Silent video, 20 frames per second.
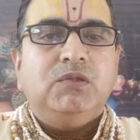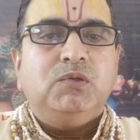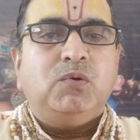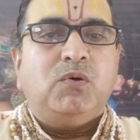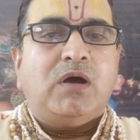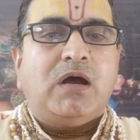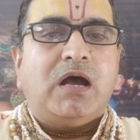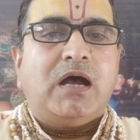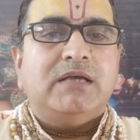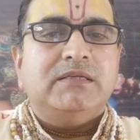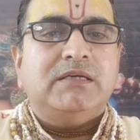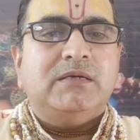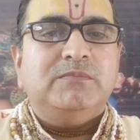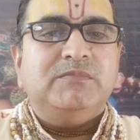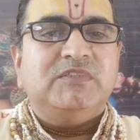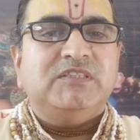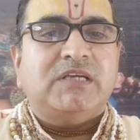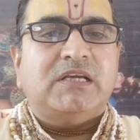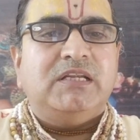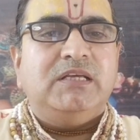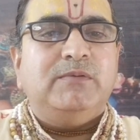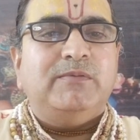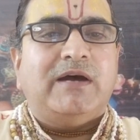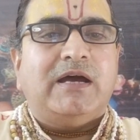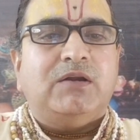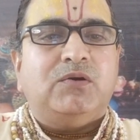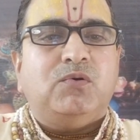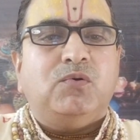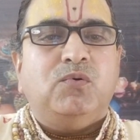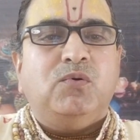तो आज हम
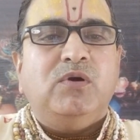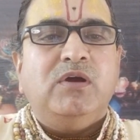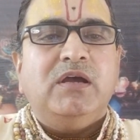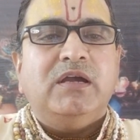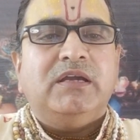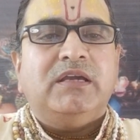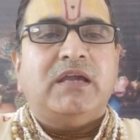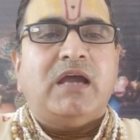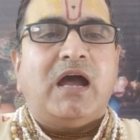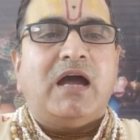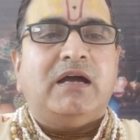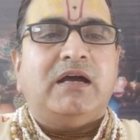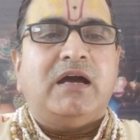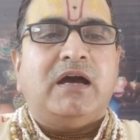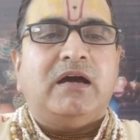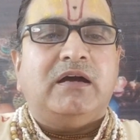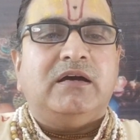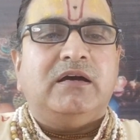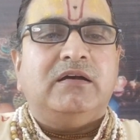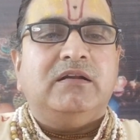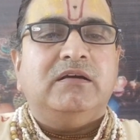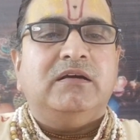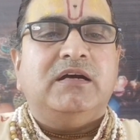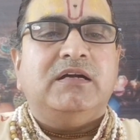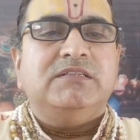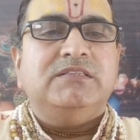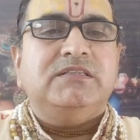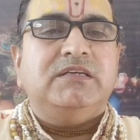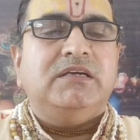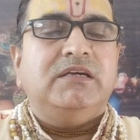शनिवार को क्या खाकर
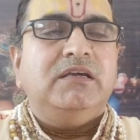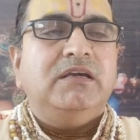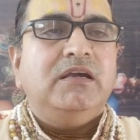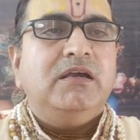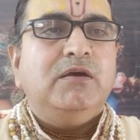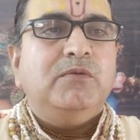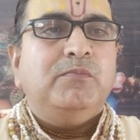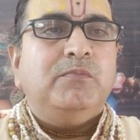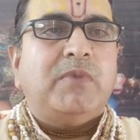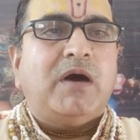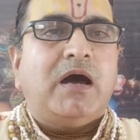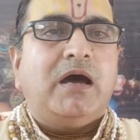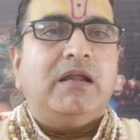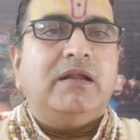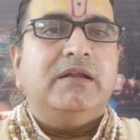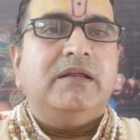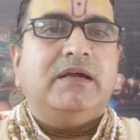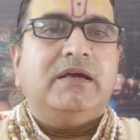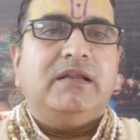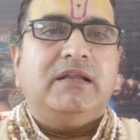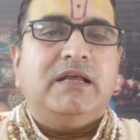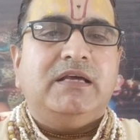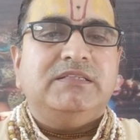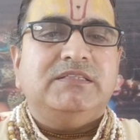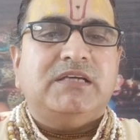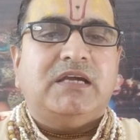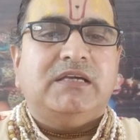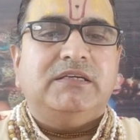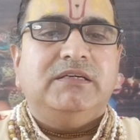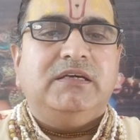घर से बाहर निकलना
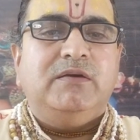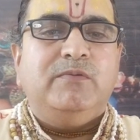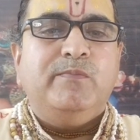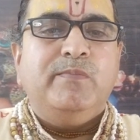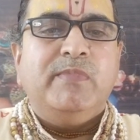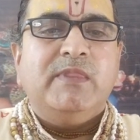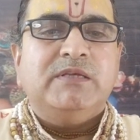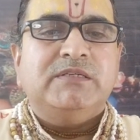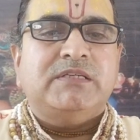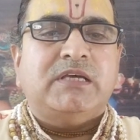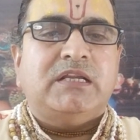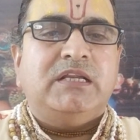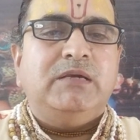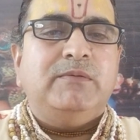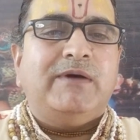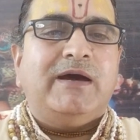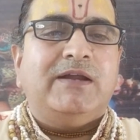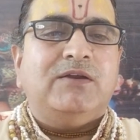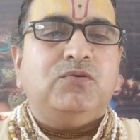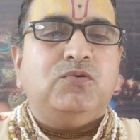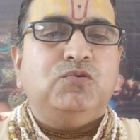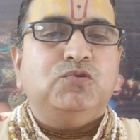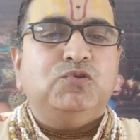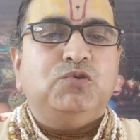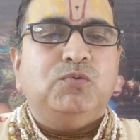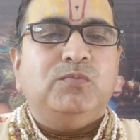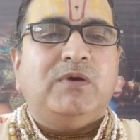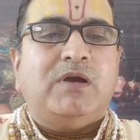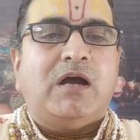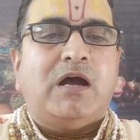चाहिए शनिवार को
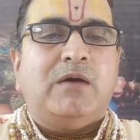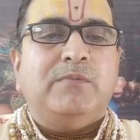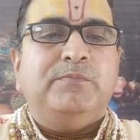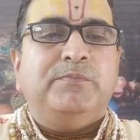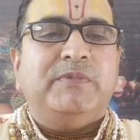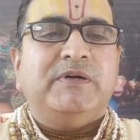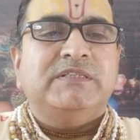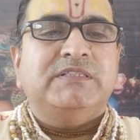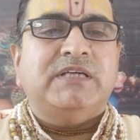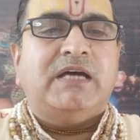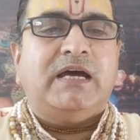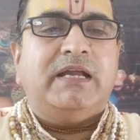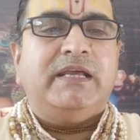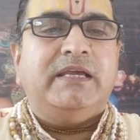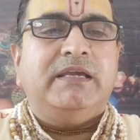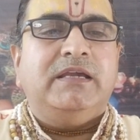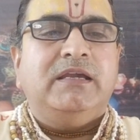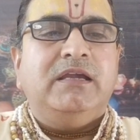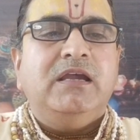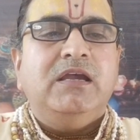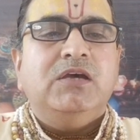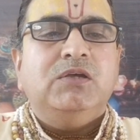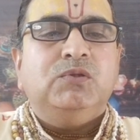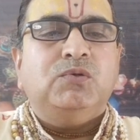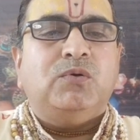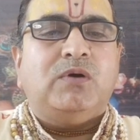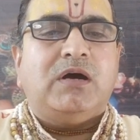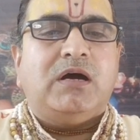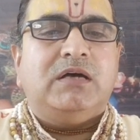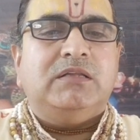शुभ काम पर जा रहे हैं
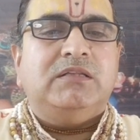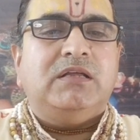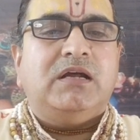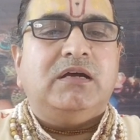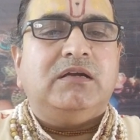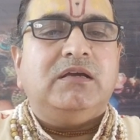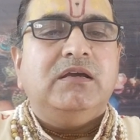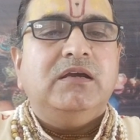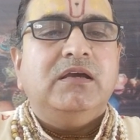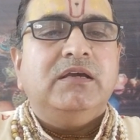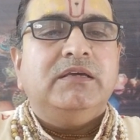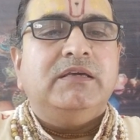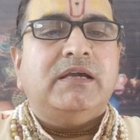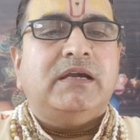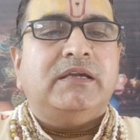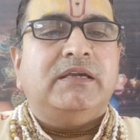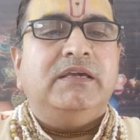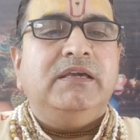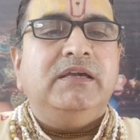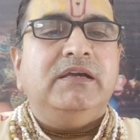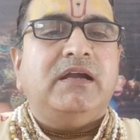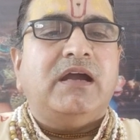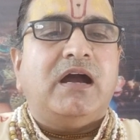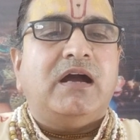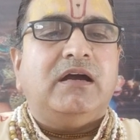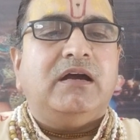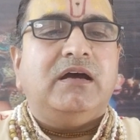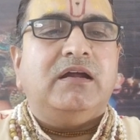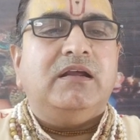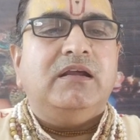तो अदरक या घी
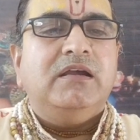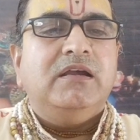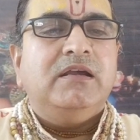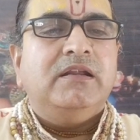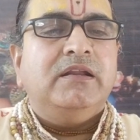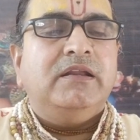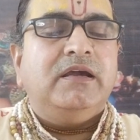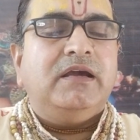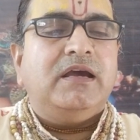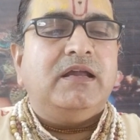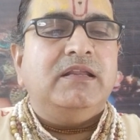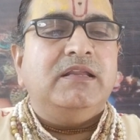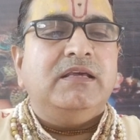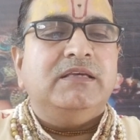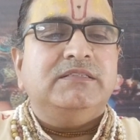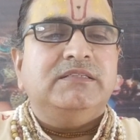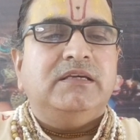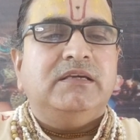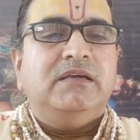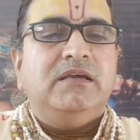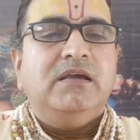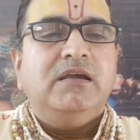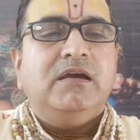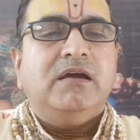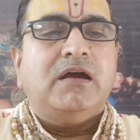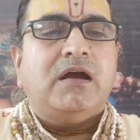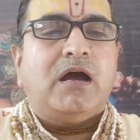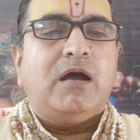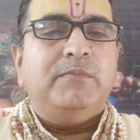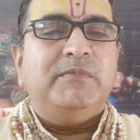खाकर निकलने से
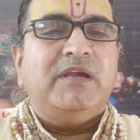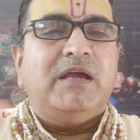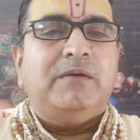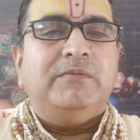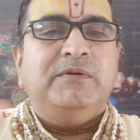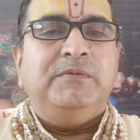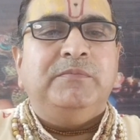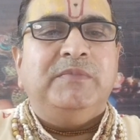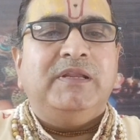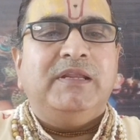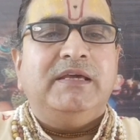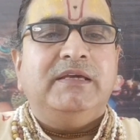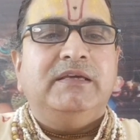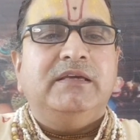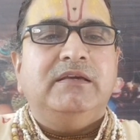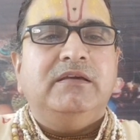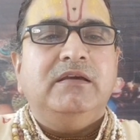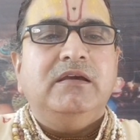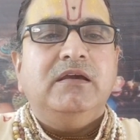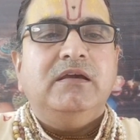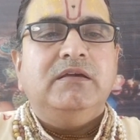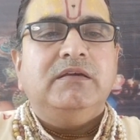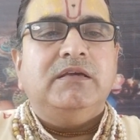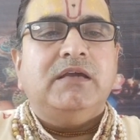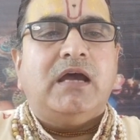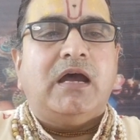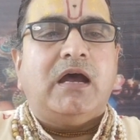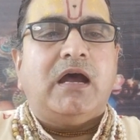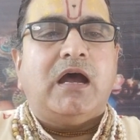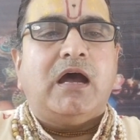कामयाबी मिलेगी
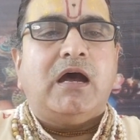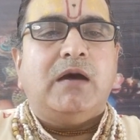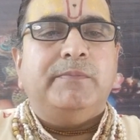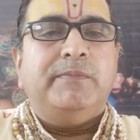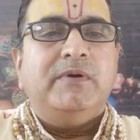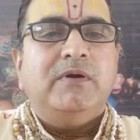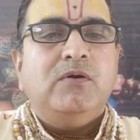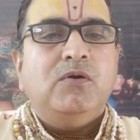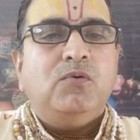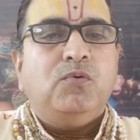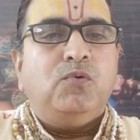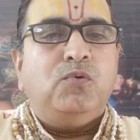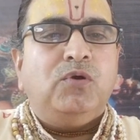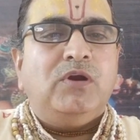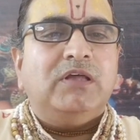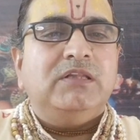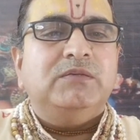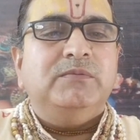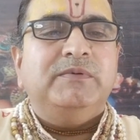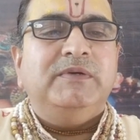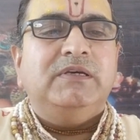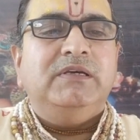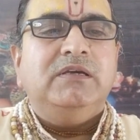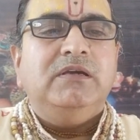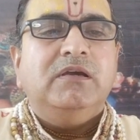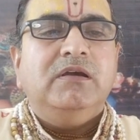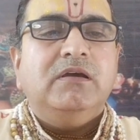या आप उड़द भी